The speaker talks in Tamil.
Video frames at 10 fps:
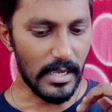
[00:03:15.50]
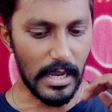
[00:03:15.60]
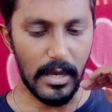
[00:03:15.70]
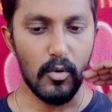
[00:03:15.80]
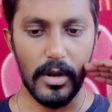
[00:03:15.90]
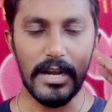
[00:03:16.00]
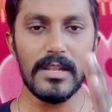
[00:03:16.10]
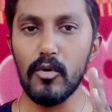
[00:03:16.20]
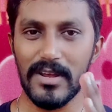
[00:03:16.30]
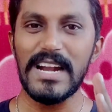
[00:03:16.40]
எனக்கு ஒரு
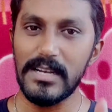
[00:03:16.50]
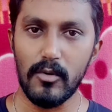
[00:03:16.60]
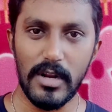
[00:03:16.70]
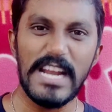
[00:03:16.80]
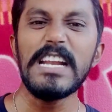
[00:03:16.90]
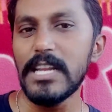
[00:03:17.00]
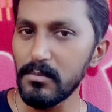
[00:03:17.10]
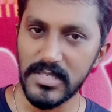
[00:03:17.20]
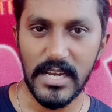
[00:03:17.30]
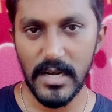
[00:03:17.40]
இடத்துல ஒரு கட் ஒரு
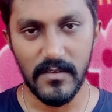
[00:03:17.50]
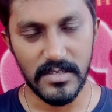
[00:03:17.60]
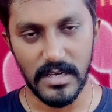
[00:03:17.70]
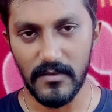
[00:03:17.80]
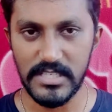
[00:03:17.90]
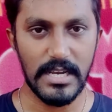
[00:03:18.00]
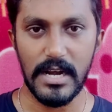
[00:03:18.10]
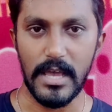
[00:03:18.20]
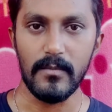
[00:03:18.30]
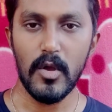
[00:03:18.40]
எடிட்டிங் மிஸ்டேக்னா வச்சு
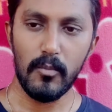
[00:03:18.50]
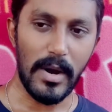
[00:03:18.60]
வச்சுக்கோங்களேன்